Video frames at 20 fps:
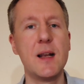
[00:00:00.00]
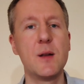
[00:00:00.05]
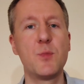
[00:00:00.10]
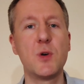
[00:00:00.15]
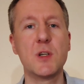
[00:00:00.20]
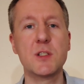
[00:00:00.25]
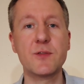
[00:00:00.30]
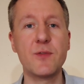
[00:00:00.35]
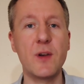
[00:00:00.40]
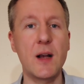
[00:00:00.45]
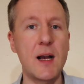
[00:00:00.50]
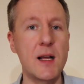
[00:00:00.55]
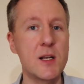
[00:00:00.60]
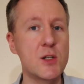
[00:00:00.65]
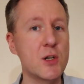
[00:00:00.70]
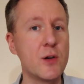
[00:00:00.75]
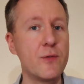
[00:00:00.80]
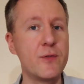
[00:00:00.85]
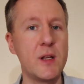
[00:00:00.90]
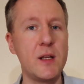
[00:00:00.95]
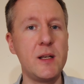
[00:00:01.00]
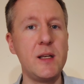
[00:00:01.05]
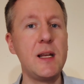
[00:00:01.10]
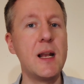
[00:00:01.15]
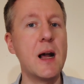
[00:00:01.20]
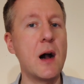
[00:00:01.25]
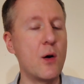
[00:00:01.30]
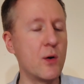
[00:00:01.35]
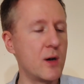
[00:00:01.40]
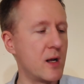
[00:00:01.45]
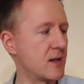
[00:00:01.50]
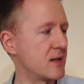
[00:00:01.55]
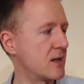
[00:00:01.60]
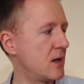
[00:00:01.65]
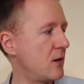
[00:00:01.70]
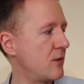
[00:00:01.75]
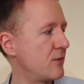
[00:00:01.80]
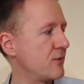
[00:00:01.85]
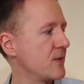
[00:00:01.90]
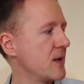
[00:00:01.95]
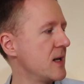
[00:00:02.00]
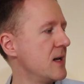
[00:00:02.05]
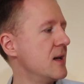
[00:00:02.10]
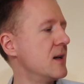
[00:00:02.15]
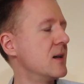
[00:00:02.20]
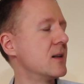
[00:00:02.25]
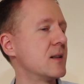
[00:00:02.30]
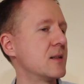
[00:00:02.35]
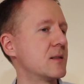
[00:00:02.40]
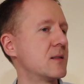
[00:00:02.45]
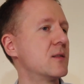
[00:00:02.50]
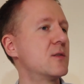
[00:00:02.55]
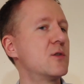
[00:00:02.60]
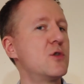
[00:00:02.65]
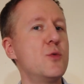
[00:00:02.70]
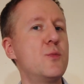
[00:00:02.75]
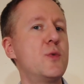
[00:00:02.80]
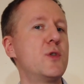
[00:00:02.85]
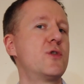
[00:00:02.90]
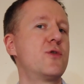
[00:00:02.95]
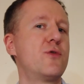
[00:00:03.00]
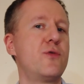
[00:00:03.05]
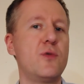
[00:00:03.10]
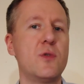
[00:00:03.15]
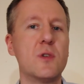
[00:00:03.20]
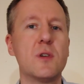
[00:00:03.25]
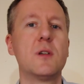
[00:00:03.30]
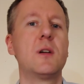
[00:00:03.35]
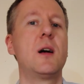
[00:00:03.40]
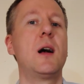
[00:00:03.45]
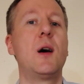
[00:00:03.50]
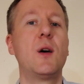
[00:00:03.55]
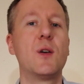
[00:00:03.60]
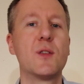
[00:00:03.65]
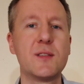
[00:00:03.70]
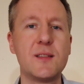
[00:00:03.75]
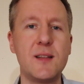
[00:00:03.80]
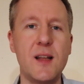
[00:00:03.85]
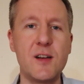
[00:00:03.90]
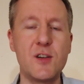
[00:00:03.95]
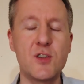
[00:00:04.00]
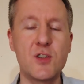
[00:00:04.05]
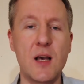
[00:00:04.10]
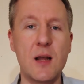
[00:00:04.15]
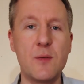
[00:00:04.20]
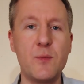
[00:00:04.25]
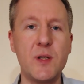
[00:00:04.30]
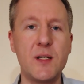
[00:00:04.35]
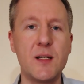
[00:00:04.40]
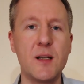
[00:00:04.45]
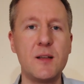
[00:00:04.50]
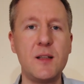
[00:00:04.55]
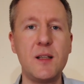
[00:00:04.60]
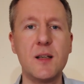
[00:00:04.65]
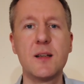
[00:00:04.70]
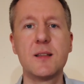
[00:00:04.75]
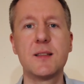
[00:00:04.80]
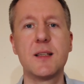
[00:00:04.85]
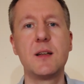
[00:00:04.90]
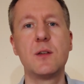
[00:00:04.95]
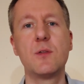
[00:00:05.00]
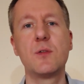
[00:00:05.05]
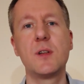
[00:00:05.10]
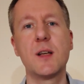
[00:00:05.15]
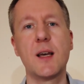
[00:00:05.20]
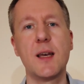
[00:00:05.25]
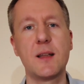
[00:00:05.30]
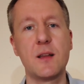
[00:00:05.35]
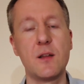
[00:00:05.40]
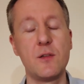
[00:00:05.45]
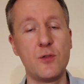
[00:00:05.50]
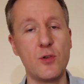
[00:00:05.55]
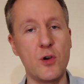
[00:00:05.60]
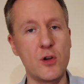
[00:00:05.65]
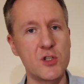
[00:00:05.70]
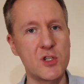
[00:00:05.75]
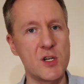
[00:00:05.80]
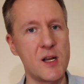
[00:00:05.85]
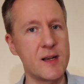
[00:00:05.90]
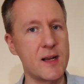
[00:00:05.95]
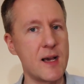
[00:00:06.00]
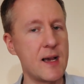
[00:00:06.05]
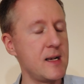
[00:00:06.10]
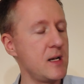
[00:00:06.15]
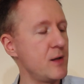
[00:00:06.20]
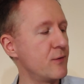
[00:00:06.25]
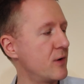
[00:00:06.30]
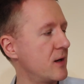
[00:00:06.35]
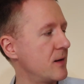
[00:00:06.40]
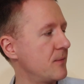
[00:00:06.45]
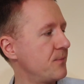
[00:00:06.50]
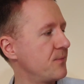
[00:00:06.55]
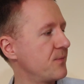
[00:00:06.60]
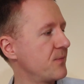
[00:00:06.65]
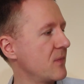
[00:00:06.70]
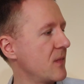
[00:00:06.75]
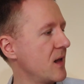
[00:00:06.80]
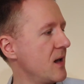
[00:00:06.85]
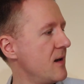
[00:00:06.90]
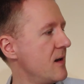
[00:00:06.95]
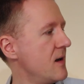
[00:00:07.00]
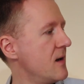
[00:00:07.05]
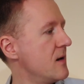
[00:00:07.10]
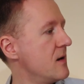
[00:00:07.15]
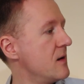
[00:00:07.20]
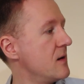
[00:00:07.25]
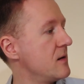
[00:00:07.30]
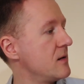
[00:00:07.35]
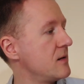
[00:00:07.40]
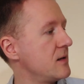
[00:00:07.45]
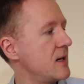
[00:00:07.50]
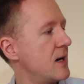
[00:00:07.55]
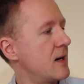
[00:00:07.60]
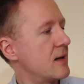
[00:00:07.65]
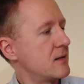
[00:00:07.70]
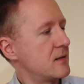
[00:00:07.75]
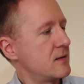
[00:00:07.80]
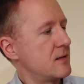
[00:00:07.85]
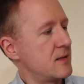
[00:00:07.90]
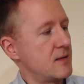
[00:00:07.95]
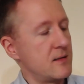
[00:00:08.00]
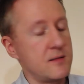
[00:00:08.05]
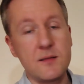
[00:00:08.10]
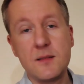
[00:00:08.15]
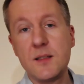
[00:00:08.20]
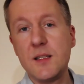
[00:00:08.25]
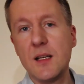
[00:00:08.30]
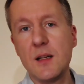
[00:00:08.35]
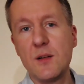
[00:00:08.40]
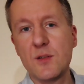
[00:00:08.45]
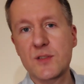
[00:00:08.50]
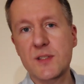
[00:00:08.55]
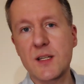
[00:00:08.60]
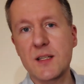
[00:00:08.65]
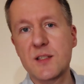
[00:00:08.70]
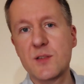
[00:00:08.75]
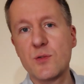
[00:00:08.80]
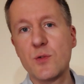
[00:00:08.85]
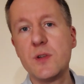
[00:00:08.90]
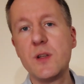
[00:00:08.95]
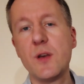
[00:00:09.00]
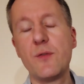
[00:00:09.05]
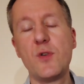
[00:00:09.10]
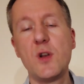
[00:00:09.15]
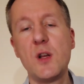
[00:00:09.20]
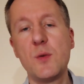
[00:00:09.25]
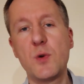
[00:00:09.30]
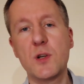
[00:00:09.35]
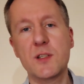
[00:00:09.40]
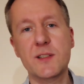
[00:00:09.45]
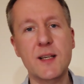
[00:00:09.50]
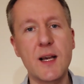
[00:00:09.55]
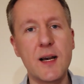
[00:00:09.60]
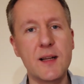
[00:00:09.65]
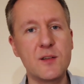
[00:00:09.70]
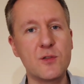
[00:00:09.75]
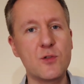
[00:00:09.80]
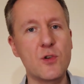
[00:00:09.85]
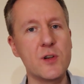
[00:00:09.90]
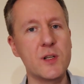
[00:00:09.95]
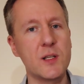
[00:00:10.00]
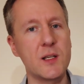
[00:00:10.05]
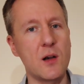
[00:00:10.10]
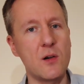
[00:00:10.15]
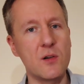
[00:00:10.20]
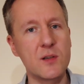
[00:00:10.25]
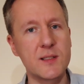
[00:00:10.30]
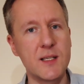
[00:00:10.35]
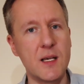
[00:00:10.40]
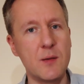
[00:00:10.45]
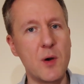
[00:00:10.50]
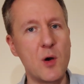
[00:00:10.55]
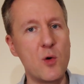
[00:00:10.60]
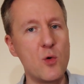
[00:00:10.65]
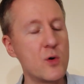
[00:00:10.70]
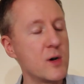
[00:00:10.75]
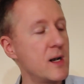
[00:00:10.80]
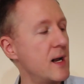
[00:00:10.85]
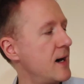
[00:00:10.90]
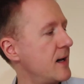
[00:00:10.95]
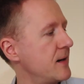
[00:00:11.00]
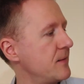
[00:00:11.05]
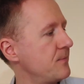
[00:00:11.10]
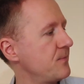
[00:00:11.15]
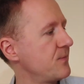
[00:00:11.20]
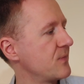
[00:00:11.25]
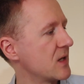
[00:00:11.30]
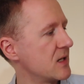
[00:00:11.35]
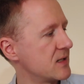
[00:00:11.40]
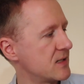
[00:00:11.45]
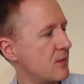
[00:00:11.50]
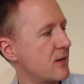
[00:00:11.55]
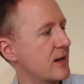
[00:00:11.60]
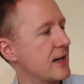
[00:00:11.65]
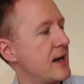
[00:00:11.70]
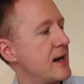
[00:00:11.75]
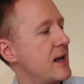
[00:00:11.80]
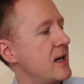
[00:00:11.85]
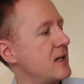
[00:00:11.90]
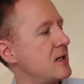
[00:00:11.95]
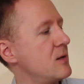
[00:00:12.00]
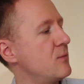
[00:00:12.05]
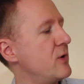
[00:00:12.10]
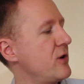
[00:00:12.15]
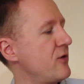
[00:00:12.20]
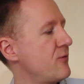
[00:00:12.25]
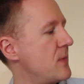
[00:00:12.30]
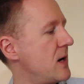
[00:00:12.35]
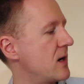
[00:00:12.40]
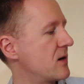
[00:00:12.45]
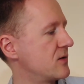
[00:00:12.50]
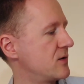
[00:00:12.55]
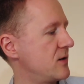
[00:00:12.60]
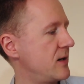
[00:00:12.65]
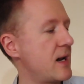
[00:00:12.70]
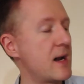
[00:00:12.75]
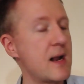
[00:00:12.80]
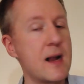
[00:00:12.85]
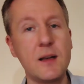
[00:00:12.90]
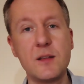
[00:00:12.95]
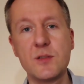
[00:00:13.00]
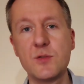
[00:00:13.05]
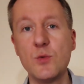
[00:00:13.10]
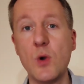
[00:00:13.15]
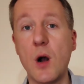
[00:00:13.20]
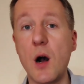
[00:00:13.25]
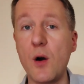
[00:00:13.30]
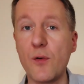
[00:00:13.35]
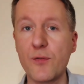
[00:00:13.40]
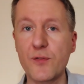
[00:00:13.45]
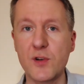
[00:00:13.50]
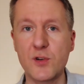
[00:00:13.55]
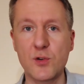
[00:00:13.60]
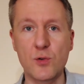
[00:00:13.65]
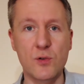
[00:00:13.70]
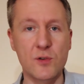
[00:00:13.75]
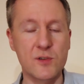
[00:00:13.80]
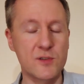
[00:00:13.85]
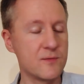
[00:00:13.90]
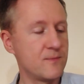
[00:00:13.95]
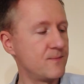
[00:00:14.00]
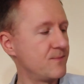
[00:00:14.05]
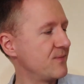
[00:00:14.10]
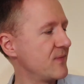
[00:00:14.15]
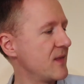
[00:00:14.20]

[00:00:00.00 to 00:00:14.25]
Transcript: eine Postfachanschrift in Niederaula drauf. Das ist typisch für ausländische Anbieter, die ihre Sendung direkt in Deutschland einliefern. Ja, die Illustration hier für die Postkarte konnte ich auch selber hochladen, ist aber keine echte Briefmarke, sondern alles nur aufgedruckt.